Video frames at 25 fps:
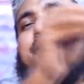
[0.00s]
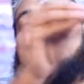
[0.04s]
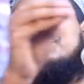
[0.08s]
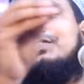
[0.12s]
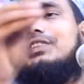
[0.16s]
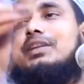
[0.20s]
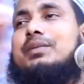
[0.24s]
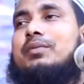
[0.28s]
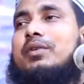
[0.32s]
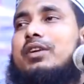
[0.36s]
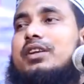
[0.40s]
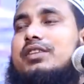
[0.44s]

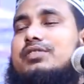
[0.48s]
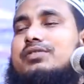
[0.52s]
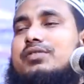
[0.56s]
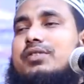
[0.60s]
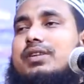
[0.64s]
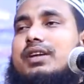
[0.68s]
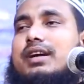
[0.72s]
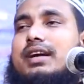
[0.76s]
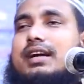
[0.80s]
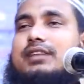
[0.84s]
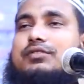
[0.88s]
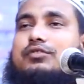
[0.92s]
মিস্ত্রি বলে
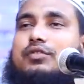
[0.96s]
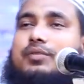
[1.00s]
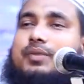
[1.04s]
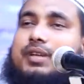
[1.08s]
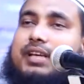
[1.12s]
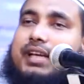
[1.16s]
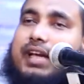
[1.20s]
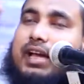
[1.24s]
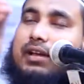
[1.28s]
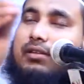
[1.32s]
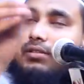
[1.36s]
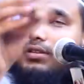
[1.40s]
জলেখা
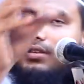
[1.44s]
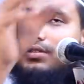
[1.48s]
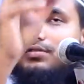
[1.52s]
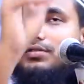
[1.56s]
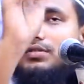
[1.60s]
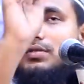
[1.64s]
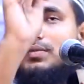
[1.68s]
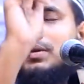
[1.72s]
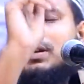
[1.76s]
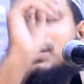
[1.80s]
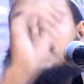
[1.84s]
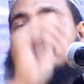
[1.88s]
তুমি কেন
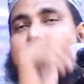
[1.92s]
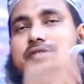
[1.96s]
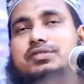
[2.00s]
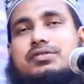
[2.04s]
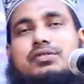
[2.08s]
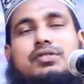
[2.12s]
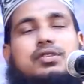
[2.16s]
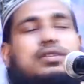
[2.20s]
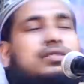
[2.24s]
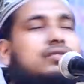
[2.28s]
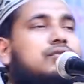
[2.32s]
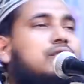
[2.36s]
ইউসুফের পেছনে